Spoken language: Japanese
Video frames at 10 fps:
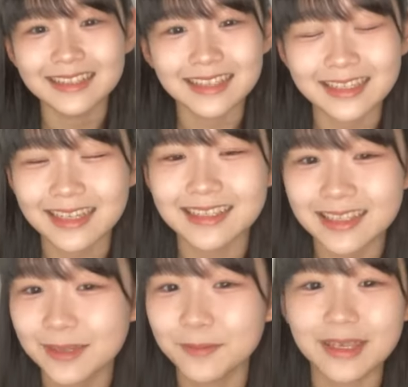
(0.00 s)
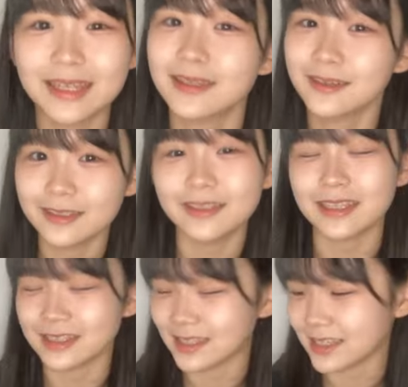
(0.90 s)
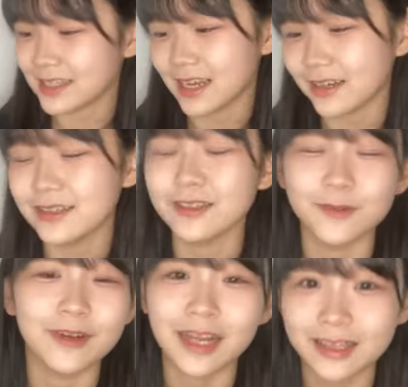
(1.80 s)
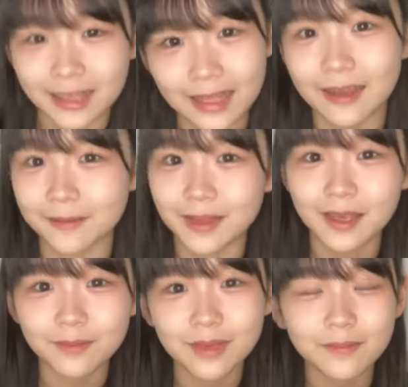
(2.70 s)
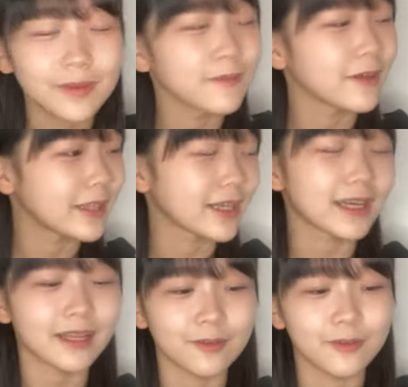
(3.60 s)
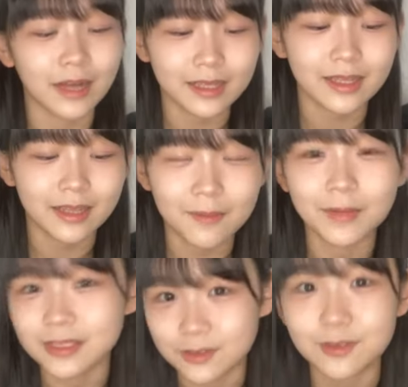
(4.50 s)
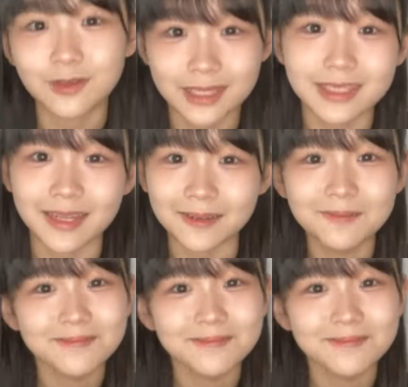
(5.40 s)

じゃんけんしてでも結局さつちゃん四角いのもらえてみやびんはでっかいのもらえてね満足そうでした